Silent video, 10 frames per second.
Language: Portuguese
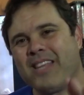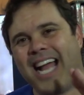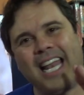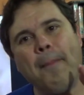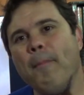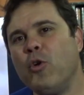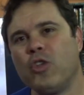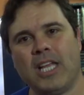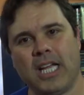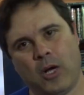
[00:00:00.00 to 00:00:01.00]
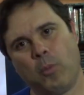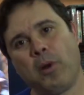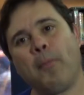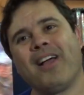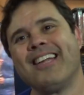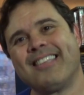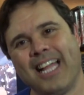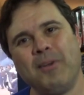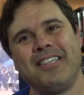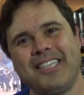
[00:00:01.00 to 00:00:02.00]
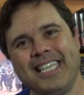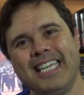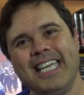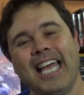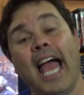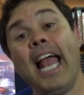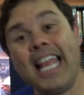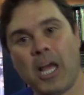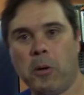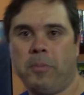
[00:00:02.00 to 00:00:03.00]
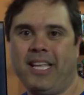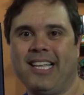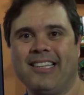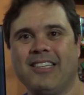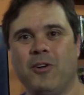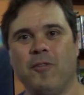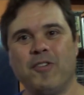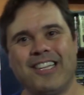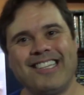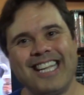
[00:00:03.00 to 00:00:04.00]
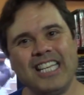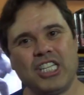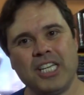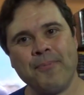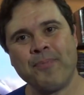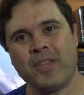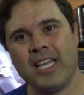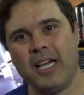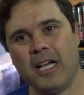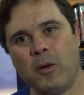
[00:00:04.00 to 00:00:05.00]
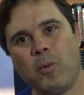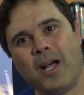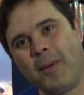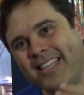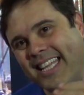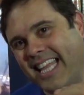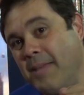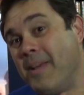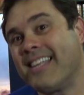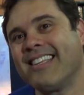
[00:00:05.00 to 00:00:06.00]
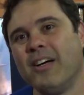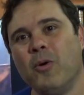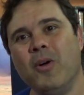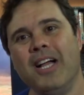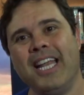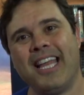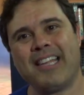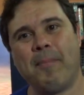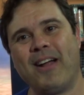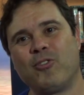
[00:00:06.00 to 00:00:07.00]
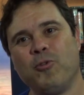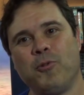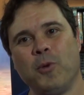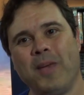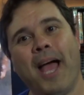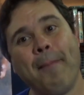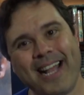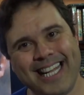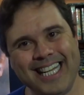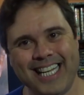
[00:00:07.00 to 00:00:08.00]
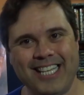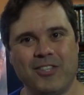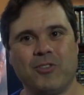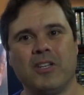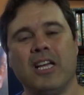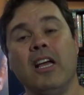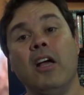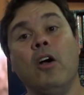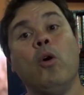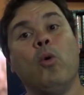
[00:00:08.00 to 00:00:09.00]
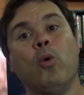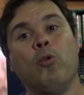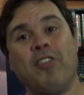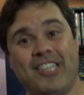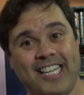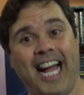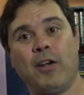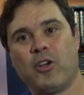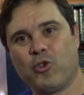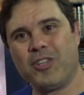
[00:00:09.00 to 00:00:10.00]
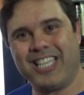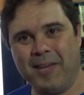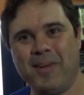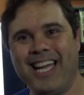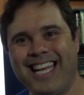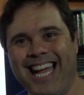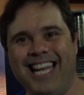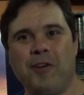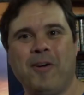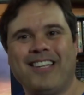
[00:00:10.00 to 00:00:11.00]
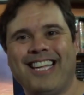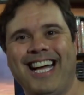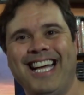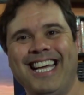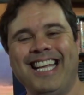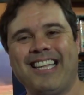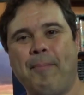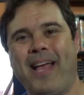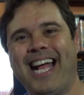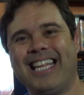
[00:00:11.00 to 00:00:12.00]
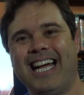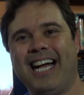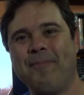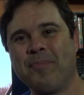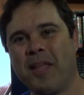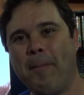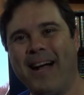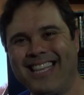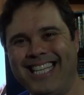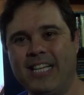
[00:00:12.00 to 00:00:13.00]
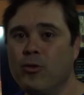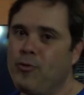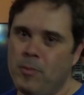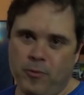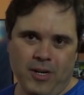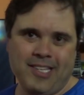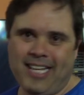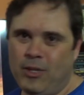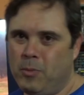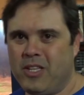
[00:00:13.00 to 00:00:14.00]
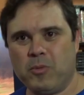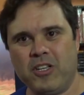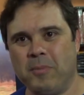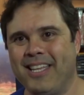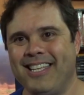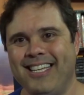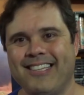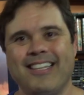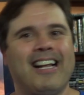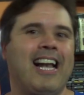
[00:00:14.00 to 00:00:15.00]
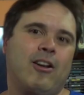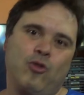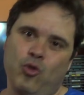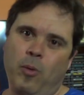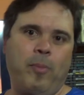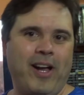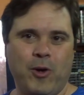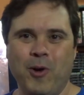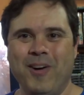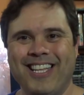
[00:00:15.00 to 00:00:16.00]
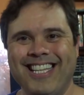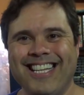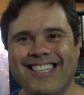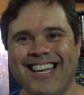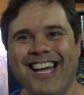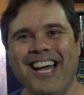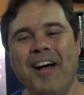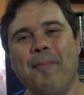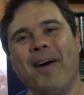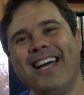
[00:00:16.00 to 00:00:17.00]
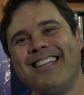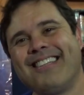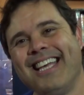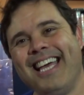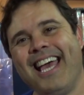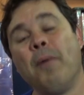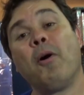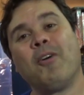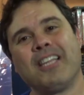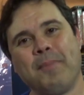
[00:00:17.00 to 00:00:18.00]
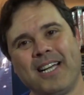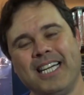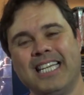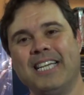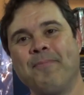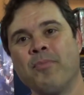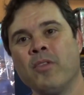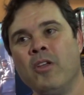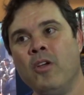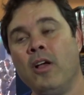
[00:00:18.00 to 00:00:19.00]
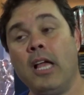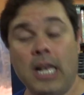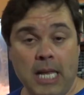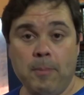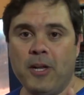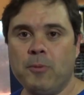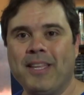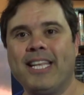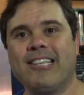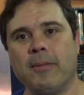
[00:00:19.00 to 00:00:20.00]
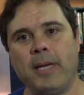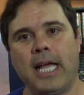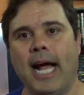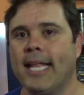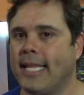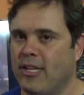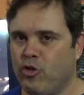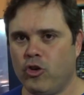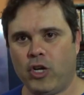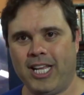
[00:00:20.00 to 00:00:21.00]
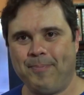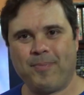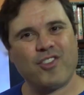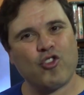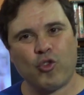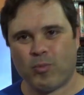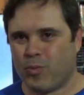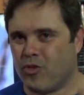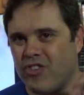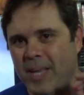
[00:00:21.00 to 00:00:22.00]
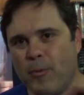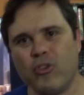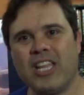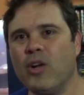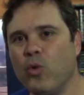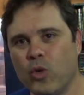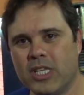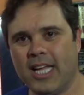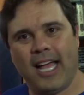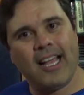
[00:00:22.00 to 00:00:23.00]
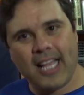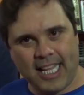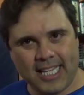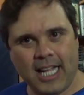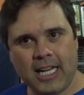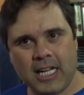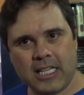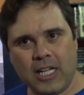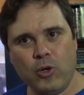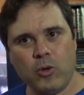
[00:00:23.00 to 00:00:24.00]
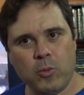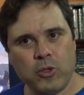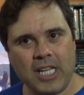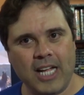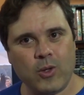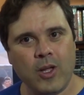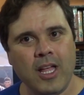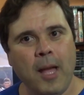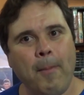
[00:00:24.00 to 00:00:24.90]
Cara, é muito legal. O próprio castelo em si é legal a ambientação. Você sente é, uma, uma, certa imersão nessa parte do filme. É bacana isso, né? O, o, vestiário ajuda também, né? Ele com essa, essa pegada Matrix. O filme foi lançado no mesmo ano de Matrix, né? Claro que não se compara com Matrix. Mas é, é uma coisa bacana. Lembrando de Matrix também, a trilha sonora Sempre quando tem luta é que aqui tá, tá no mutado.